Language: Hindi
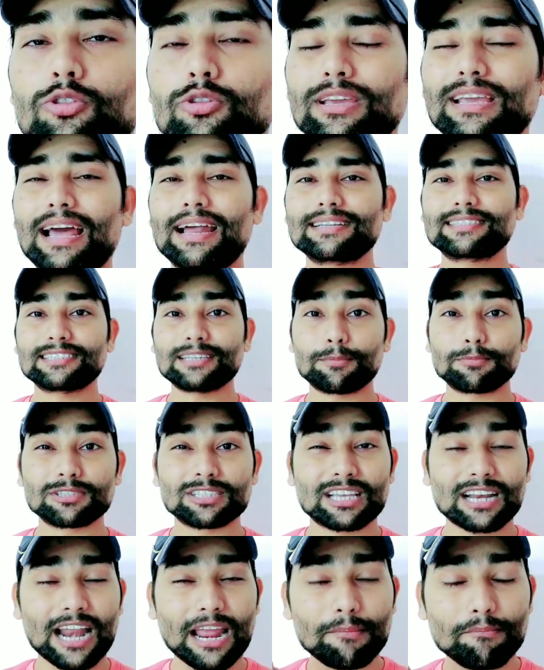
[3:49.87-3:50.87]
तो यार
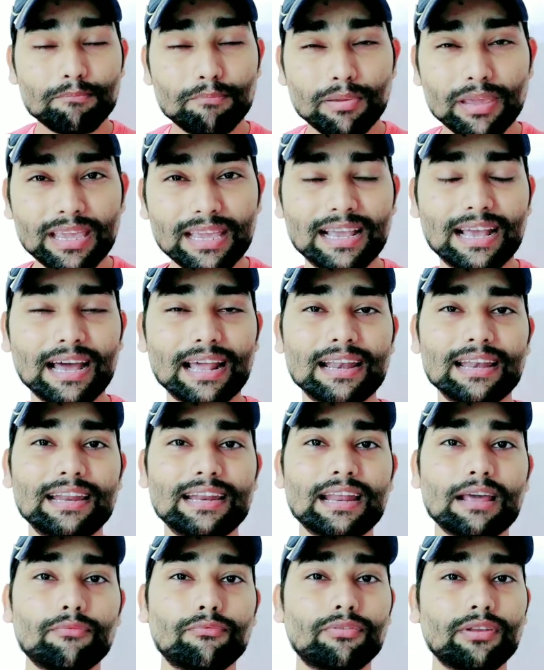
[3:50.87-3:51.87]
सब्सक्राइब भी कर
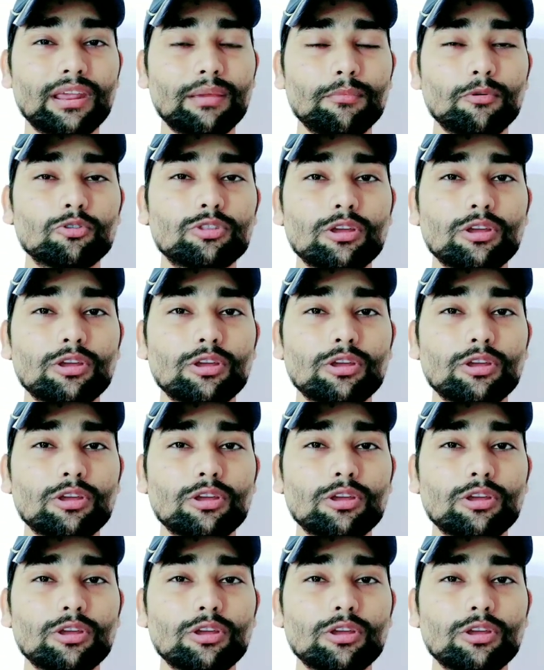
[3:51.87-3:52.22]
लेना फ्री में